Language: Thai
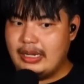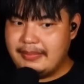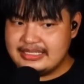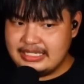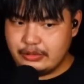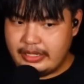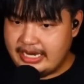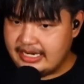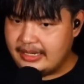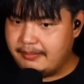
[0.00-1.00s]
ความมั่นใจใน
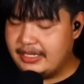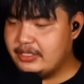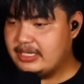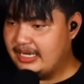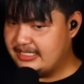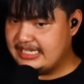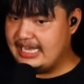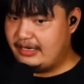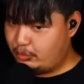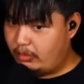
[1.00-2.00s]
ตัวเองเนี่ยมันเกิด
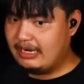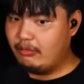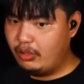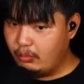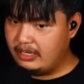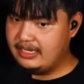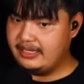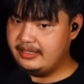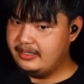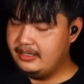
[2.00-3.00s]
จากตัวเราล้ว
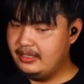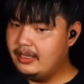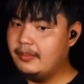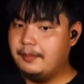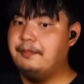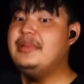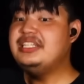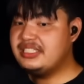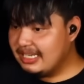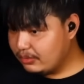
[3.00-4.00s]
นๆเลย
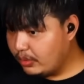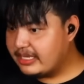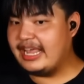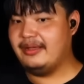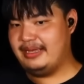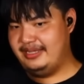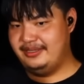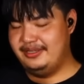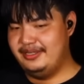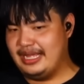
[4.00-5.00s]
มีเสื้อตัวเก่งไหม
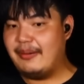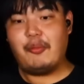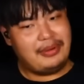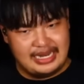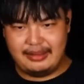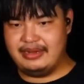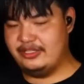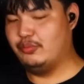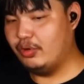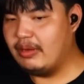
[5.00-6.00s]
อ่ะผมแนะ
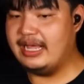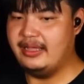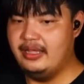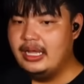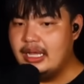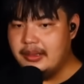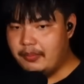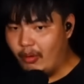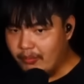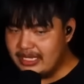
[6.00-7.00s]
นำเลยสมมุติว่า
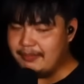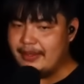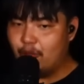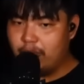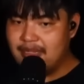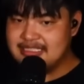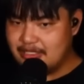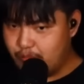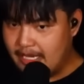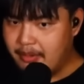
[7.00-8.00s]
ผมเนี่ยเป็นคน
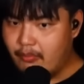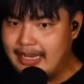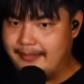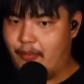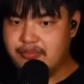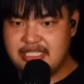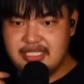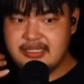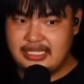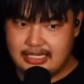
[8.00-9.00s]
มั่นใจตัวเอง เพราะว่าผม
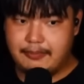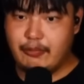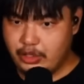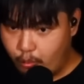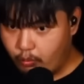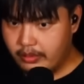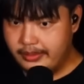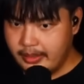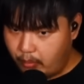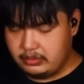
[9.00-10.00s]
จะยึดติดกับวัตถุ
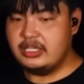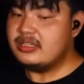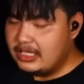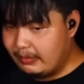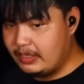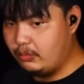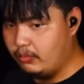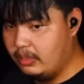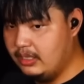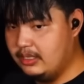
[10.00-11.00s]
ผมจะยึดติดกับวัต
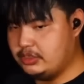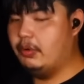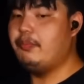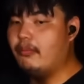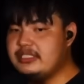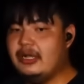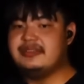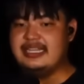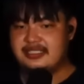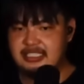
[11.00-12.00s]
ถุ สมมติผม
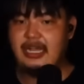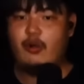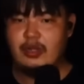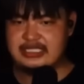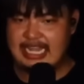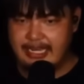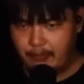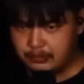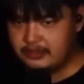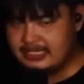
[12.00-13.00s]
ชอบใส่เสื้อโอเวอร์ไซ
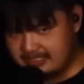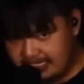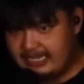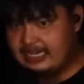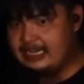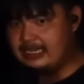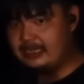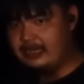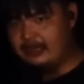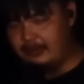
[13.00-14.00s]
ส์ ผมชอบใส่เสื้อเนี่ยเนี่ย
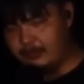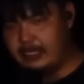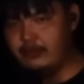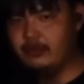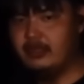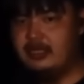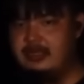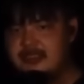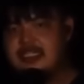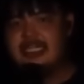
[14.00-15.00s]
เนี่ยเนี่ยเนี่ยผมจะให้ดู
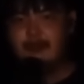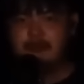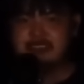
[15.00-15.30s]
เสื้อ